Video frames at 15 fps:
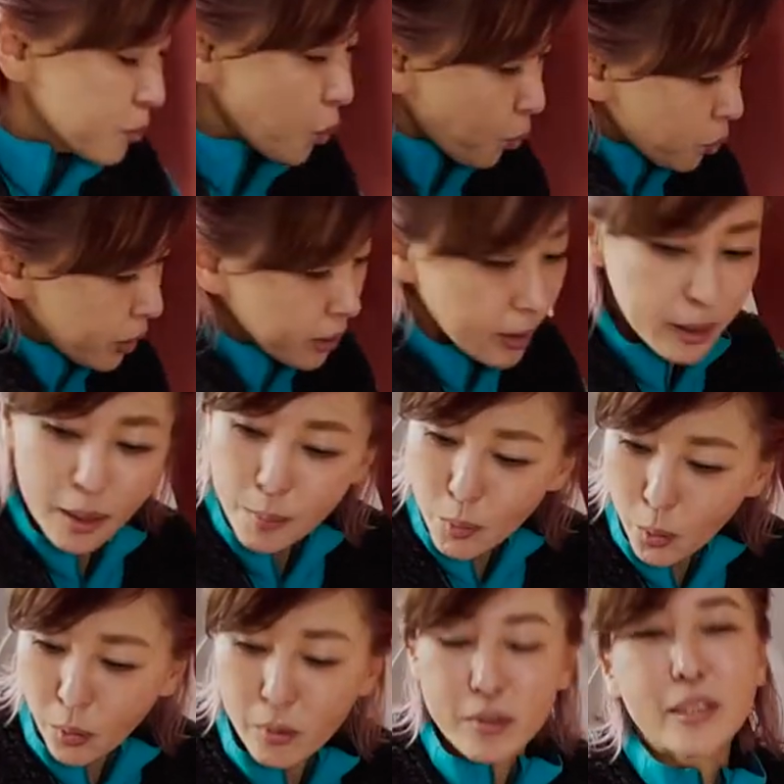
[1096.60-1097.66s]
どこで寝て
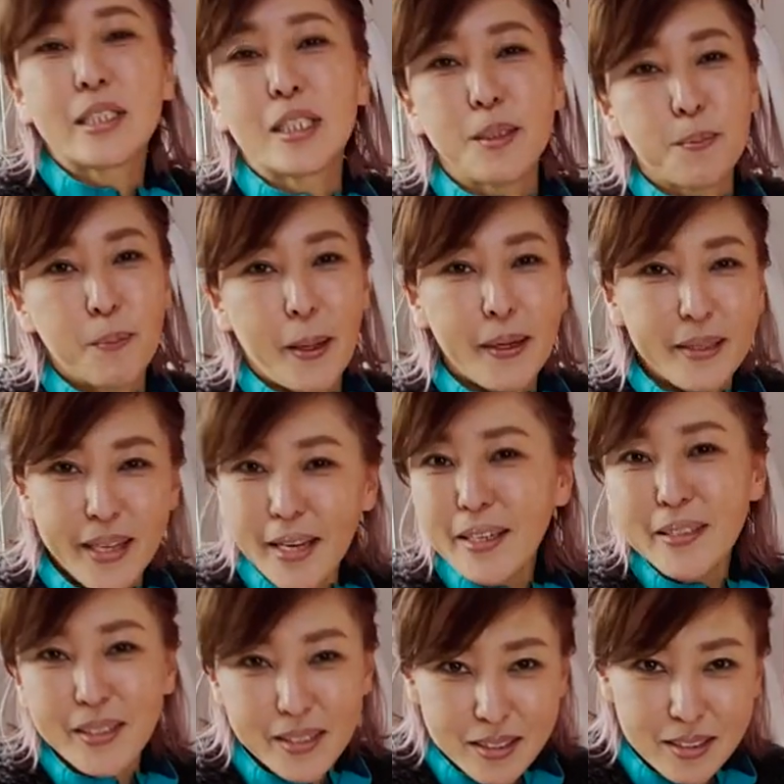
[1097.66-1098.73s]
も心配な
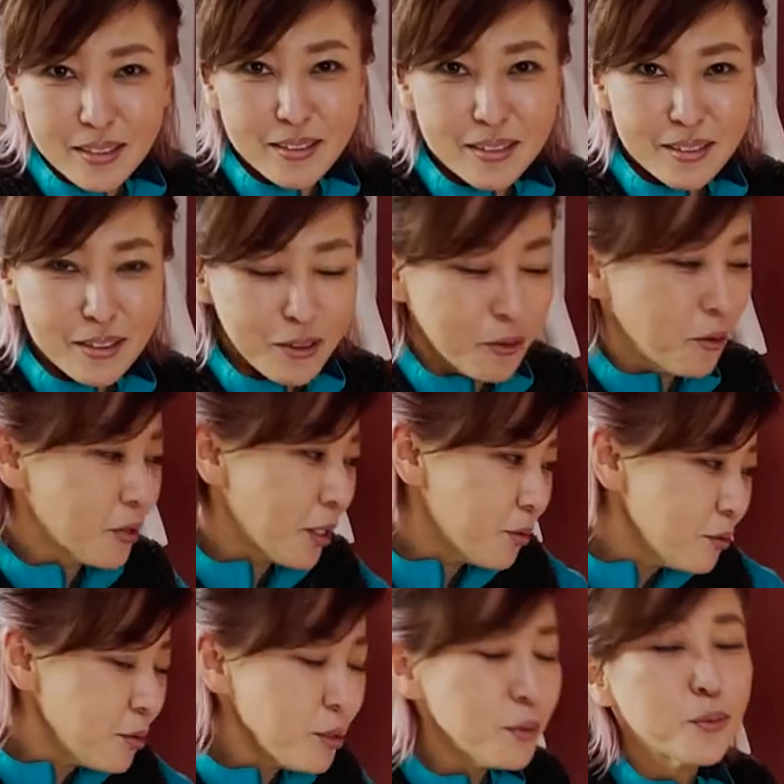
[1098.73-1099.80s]
いです。こんな
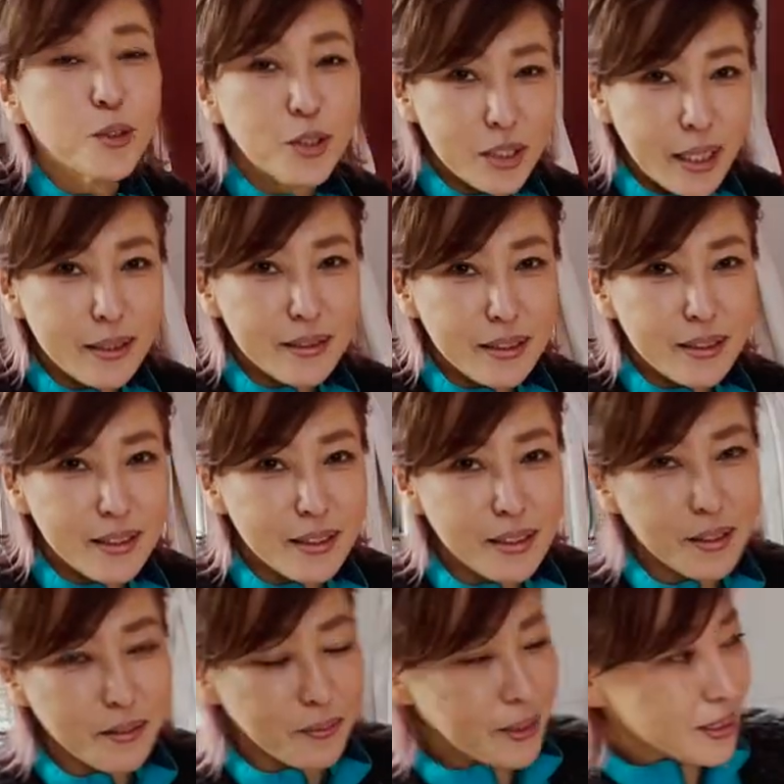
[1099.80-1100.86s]
風にも使っていただ
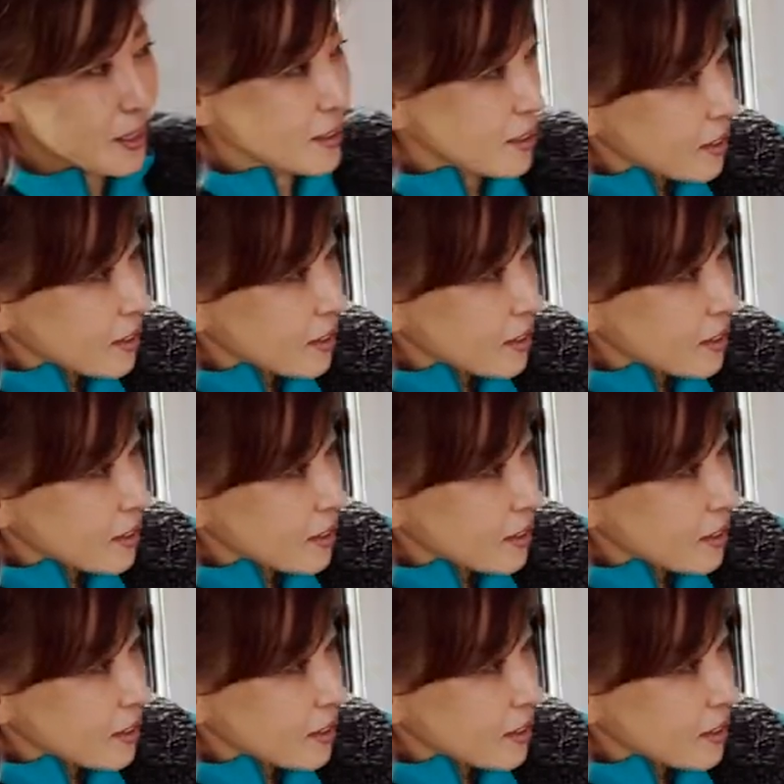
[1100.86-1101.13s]
けます。